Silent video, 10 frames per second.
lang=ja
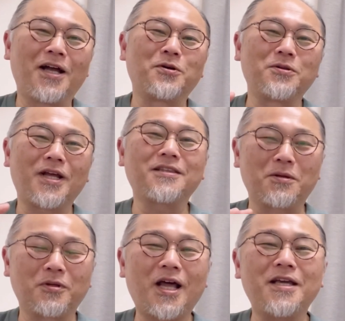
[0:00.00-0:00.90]
あの、なって
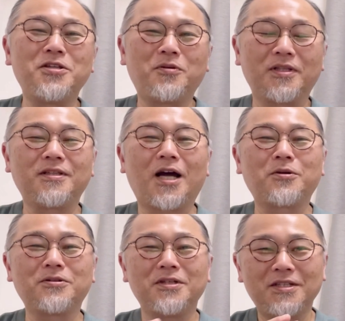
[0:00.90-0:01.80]
も内容は、あ
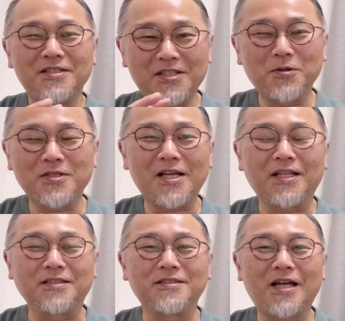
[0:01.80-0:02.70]
の、自動採
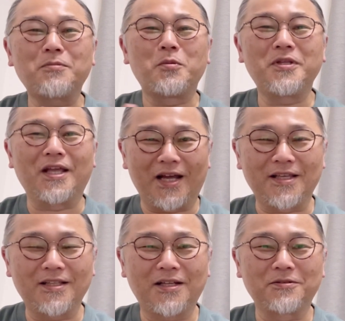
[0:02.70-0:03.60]
点、誰も見てない。
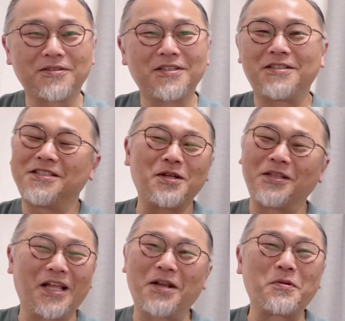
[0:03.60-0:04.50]
あの、
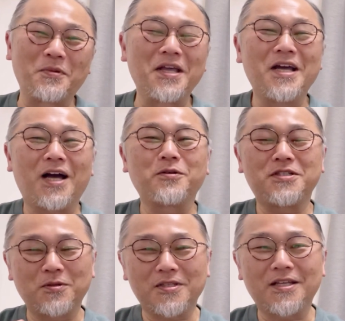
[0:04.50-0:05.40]
誰も見てない。あの自
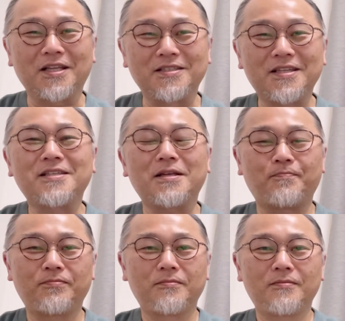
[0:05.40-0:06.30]
動採点、全然、
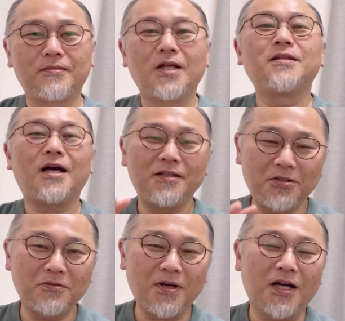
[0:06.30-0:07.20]
内
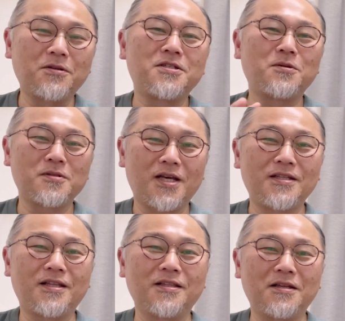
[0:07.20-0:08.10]
容はあの自動採
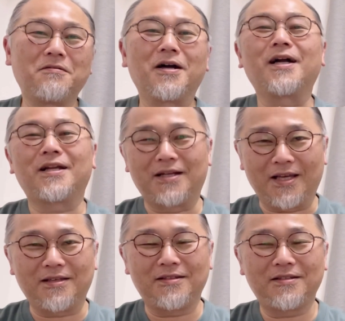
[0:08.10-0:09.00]
点ではわからな
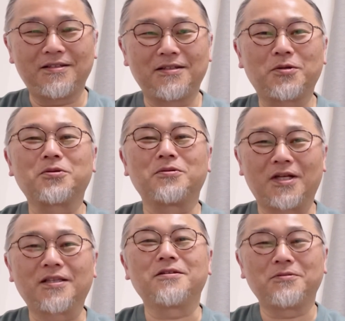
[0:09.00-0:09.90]
い。いことに
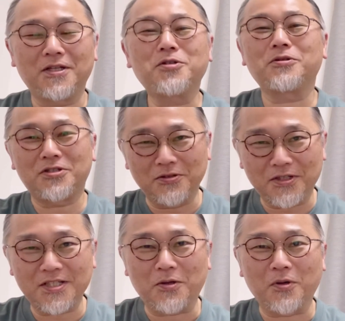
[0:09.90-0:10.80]
なっているので、ちょっと注意
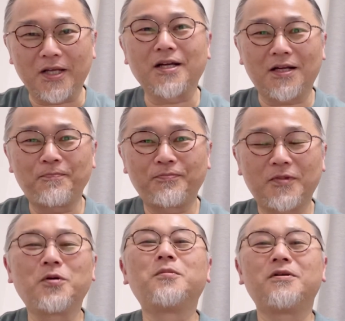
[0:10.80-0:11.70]
した方がいいかな
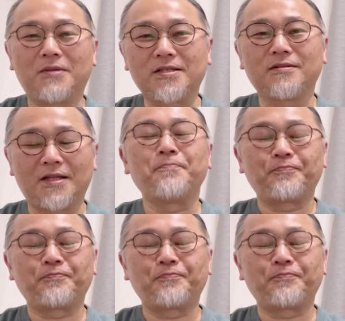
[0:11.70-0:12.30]
と思いますね。